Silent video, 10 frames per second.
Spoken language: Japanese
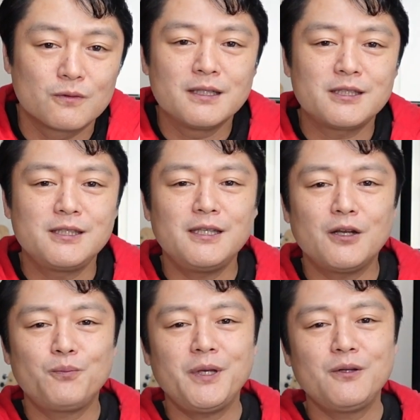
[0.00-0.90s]

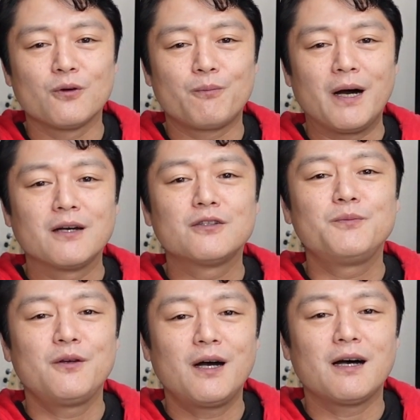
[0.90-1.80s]
CLP の番
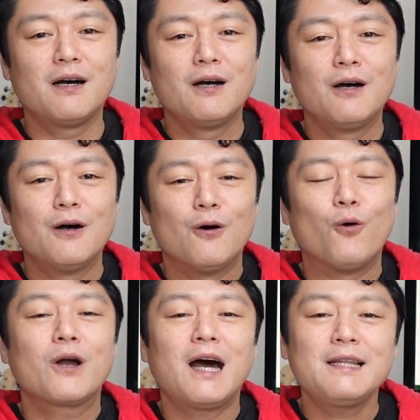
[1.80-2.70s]
組は
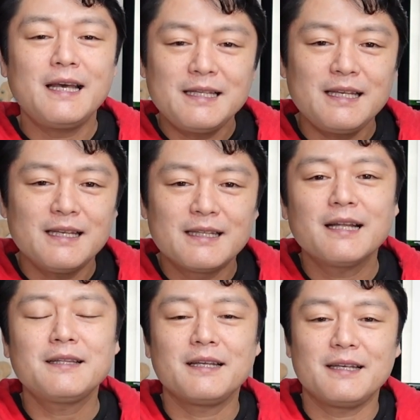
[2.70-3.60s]
お金に
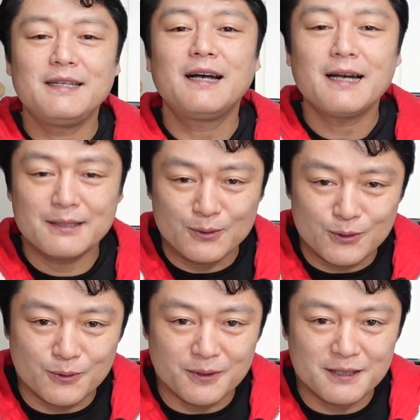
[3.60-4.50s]
なっていなかったとい
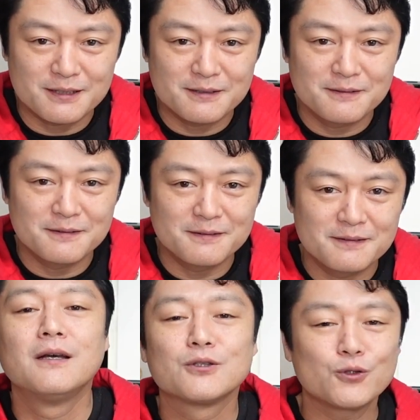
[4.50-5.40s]
うことです。
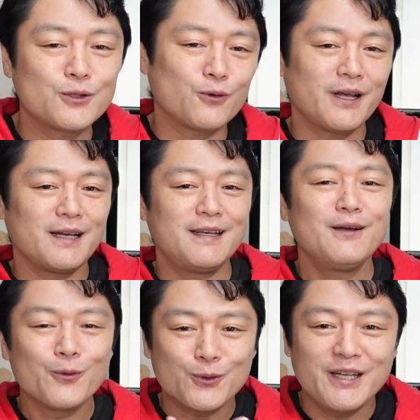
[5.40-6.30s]
そしてこれ、
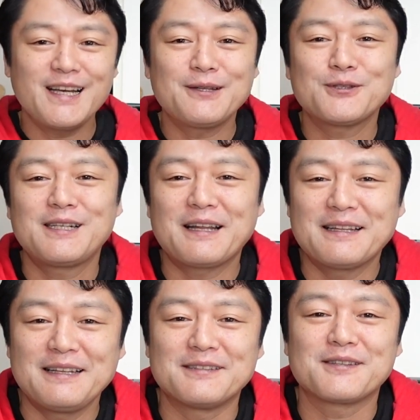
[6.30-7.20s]
本当に意外と知られて
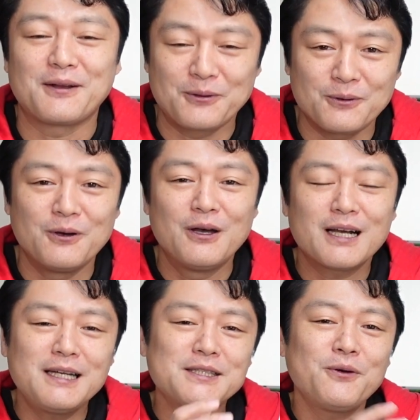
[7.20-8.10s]
ないんですけれど、
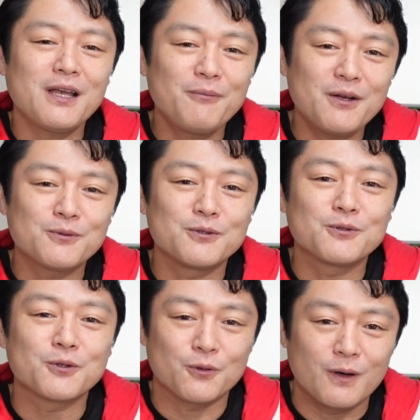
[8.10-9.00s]
会社を辞めるという
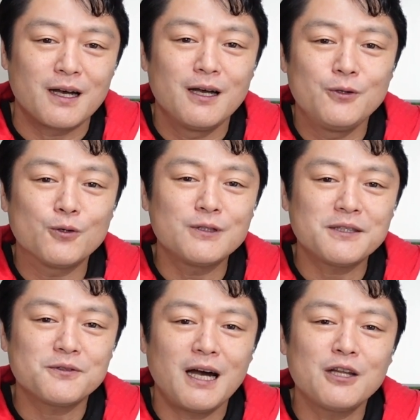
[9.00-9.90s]
ことは、翌
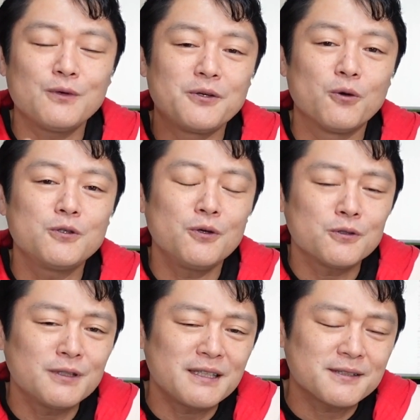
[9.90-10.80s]
月、あるいは
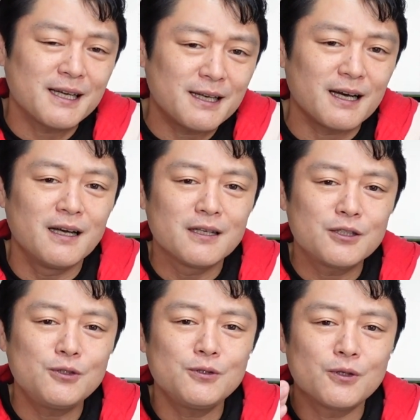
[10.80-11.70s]
翌々月から
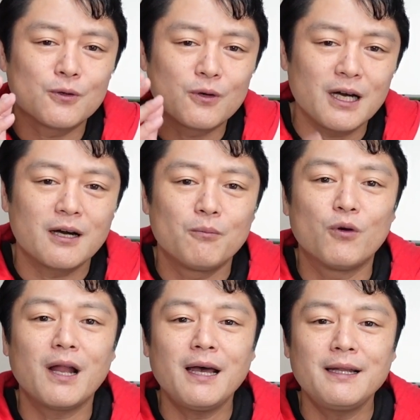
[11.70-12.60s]
給料が
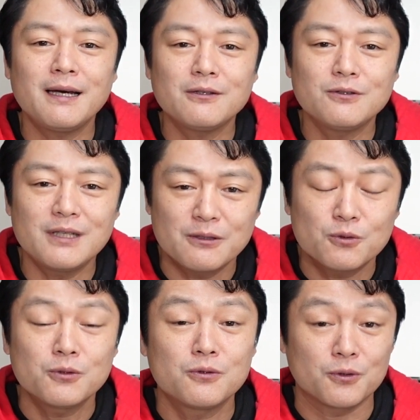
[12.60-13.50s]
もらえなくなる
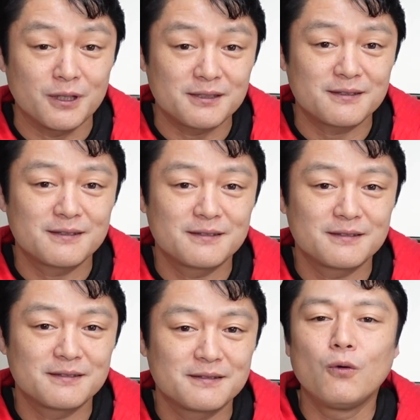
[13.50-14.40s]
ことです。
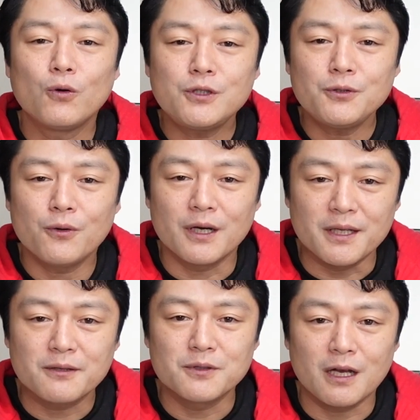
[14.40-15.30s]
お給料が
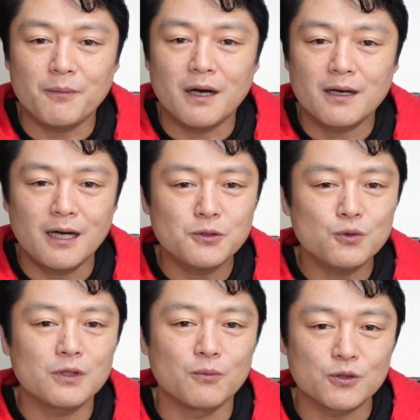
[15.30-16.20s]
なくなれば、家
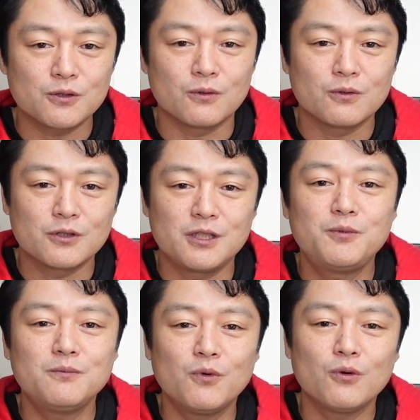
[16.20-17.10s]
族はもちろん自
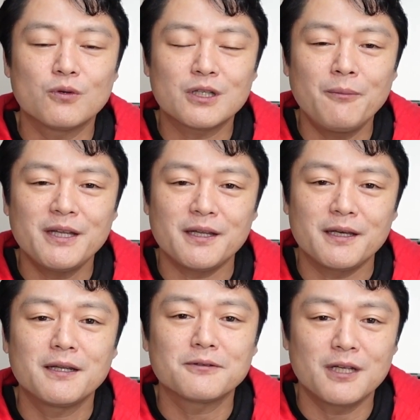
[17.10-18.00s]
分も食べてい
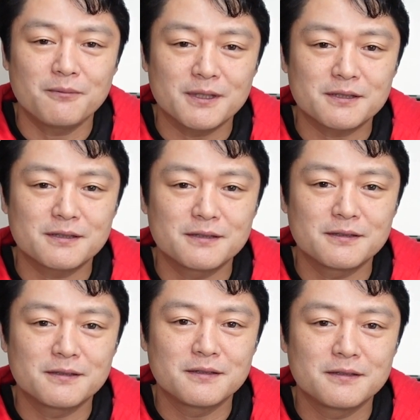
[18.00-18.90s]
けなくなります。
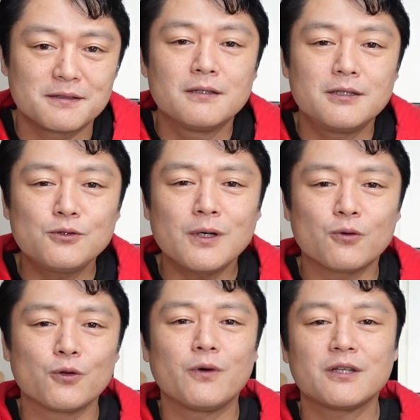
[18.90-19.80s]
実は
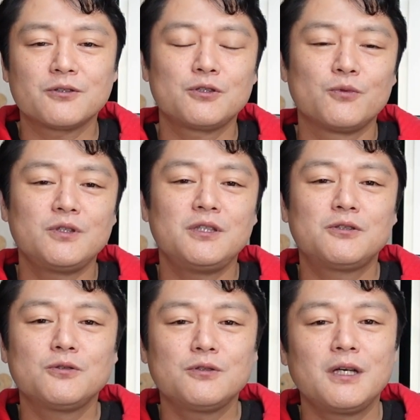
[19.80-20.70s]
この私も
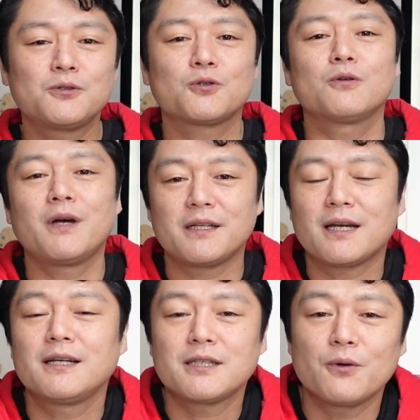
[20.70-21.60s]
20年ちょっと前に
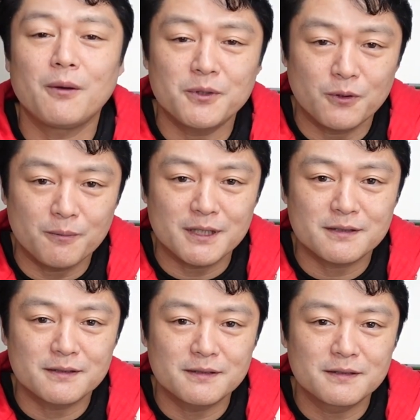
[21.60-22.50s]
会社を辞めておりま
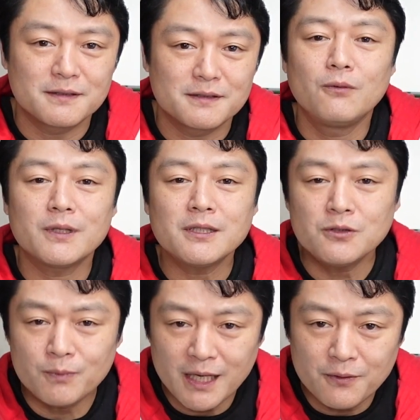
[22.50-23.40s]
す。私
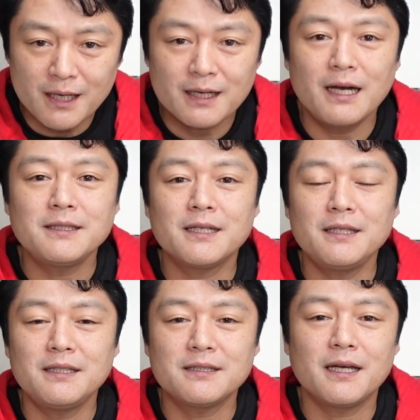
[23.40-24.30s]
の場合は会社
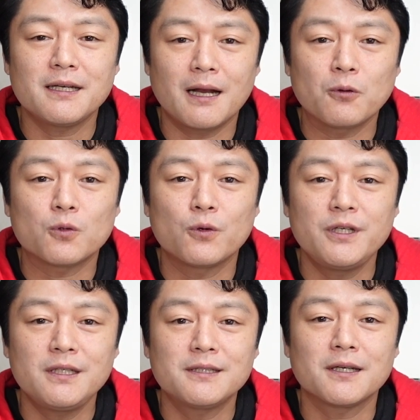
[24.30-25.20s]
員時代からの取
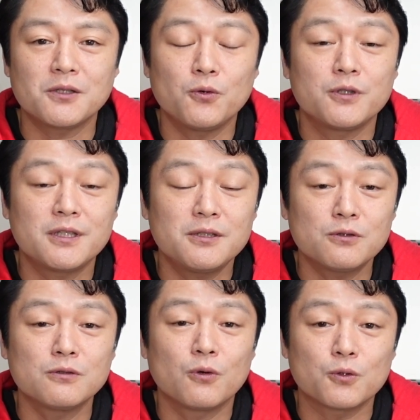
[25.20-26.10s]
引先を引き継
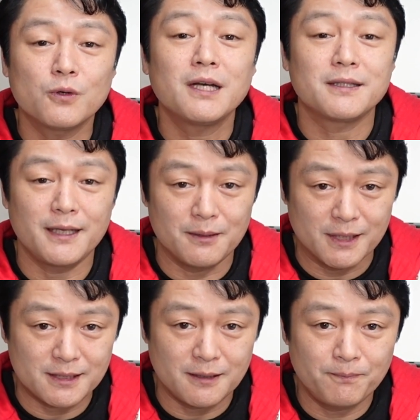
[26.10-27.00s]
ぐことができま
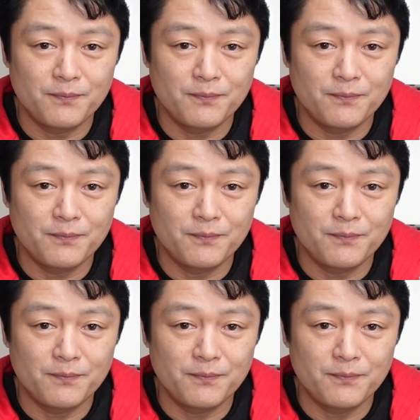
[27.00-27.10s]
した。